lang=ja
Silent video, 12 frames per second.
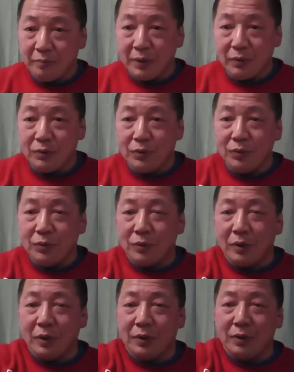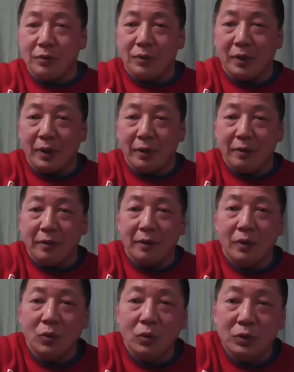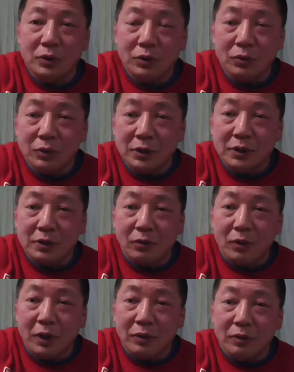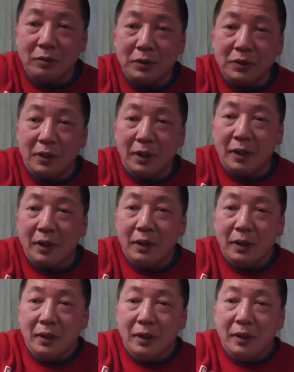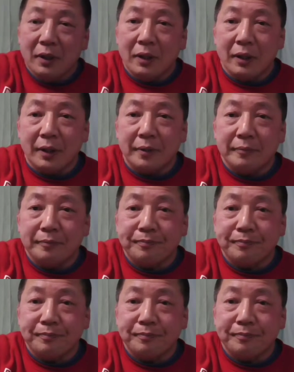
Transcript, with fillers: ピンク色4か色で麹のお乳と書いておりますがはい